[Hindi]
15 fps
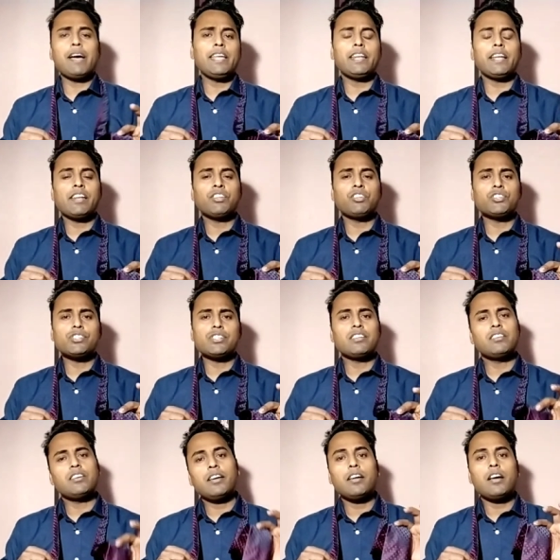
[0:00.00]
ही रहने दीजिए
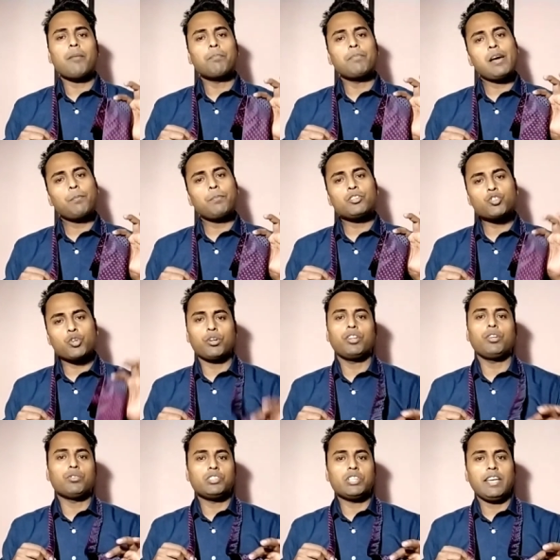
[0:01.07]
ये अपने आप ही
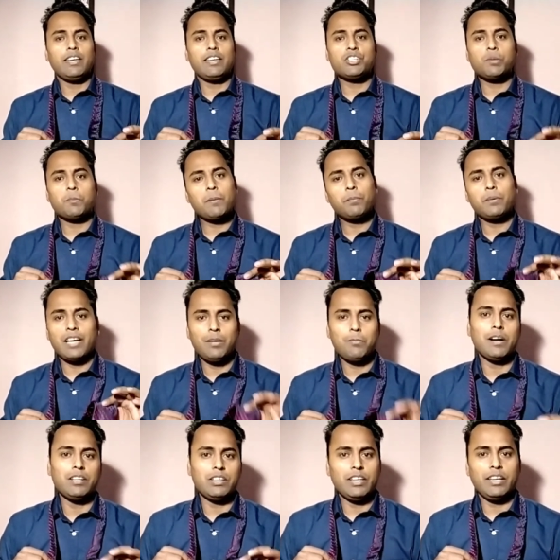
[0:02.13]
छोटी हो जाएगी जब आप टाई
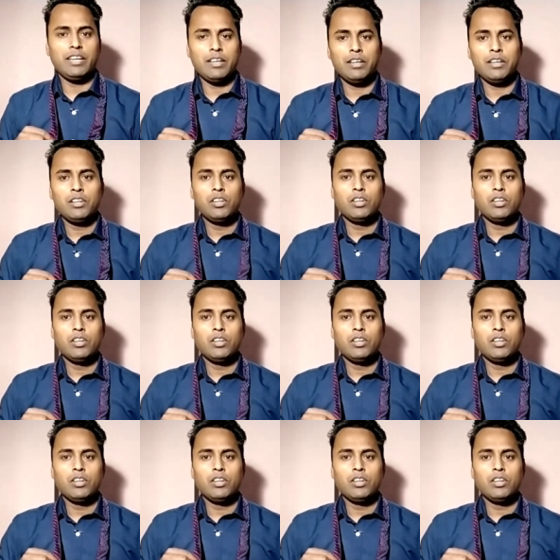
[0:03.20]
बांधेंगे